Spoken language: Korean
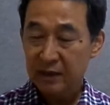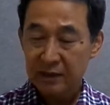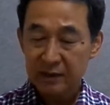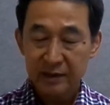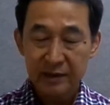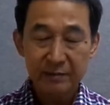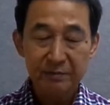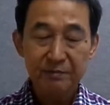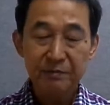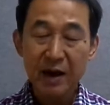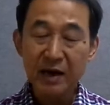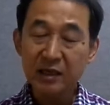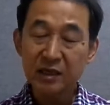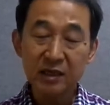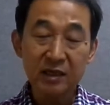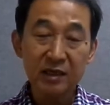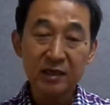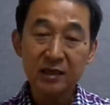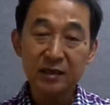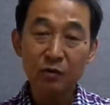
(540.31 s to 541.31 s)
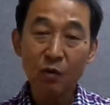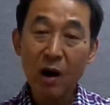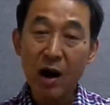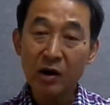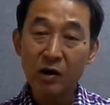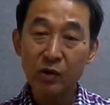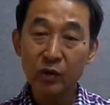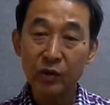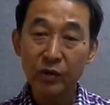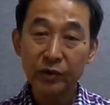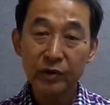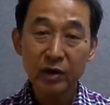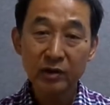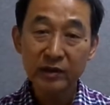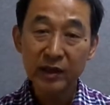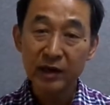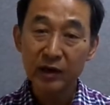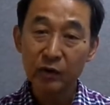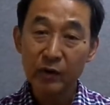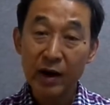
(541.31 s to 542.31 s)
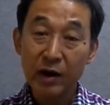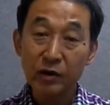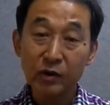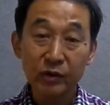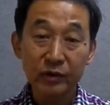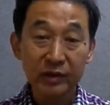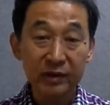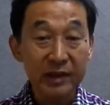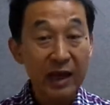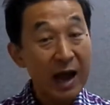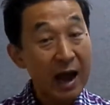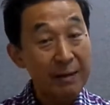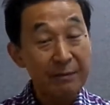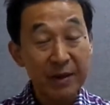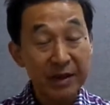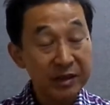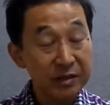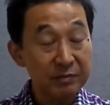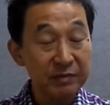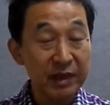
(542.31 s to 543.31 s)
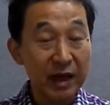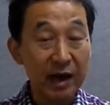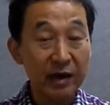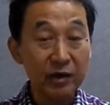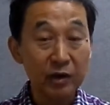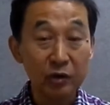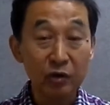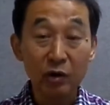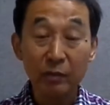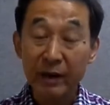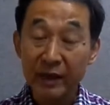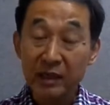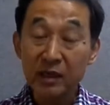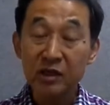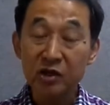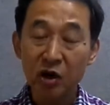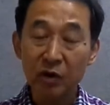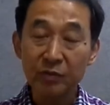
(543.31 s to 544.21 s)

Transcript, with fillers: 이제 박시왕하고 석탈의 왕하고 딱 안 맞습니다. 연도가 맞을 리가